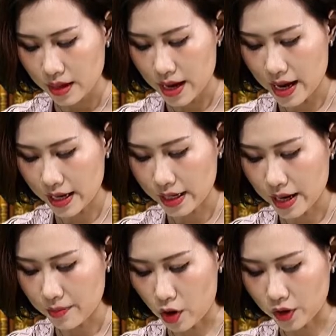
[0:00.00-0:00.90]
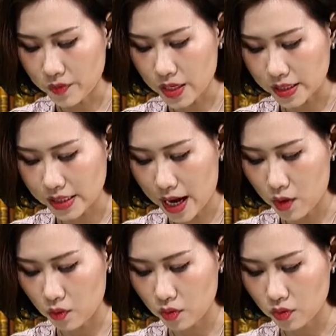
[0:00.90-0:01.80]
Hai anh em hỏi vì
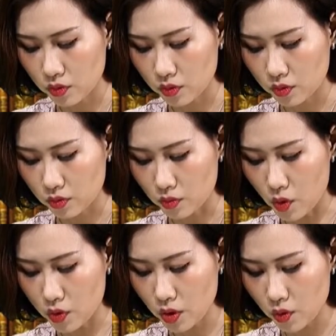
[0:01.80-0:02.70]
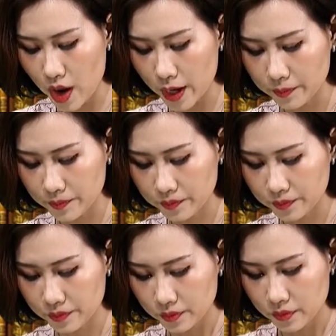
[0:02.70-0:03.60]
sao? Bố nó quát
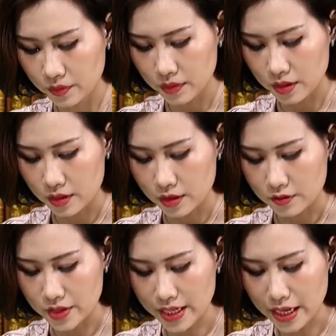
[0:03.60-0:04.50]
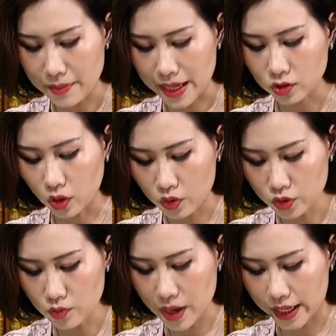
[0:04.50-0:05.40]
vì cái mã tổ
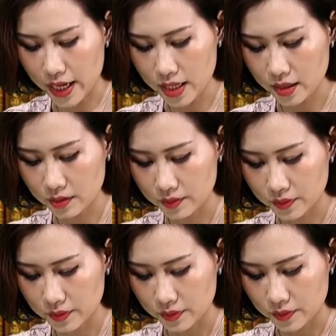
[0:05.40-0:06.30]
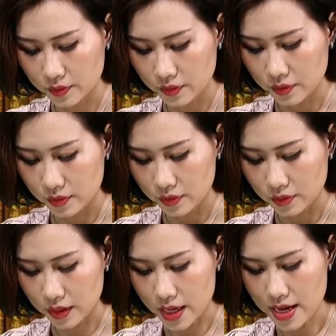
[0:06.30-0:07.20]
chúng mày đấy.
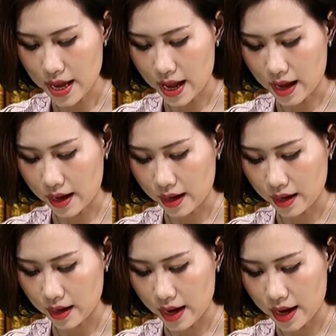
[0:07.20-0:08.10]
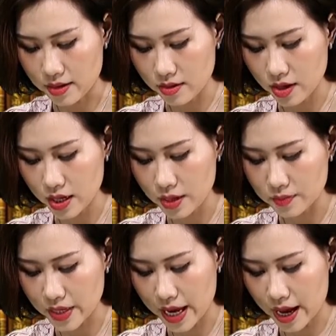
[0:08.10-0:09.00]
Thế là hai đứa
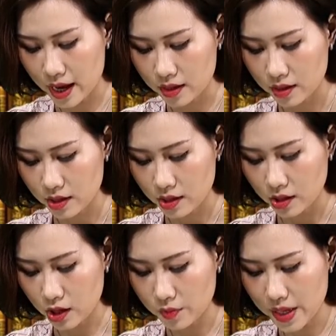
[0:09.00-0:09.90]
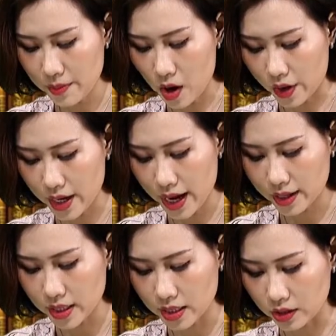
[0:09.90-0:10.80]
im re, không dám hỏi
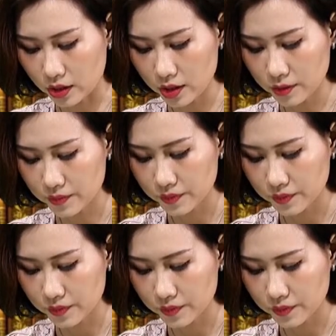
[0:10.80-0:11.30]
han gì nữa.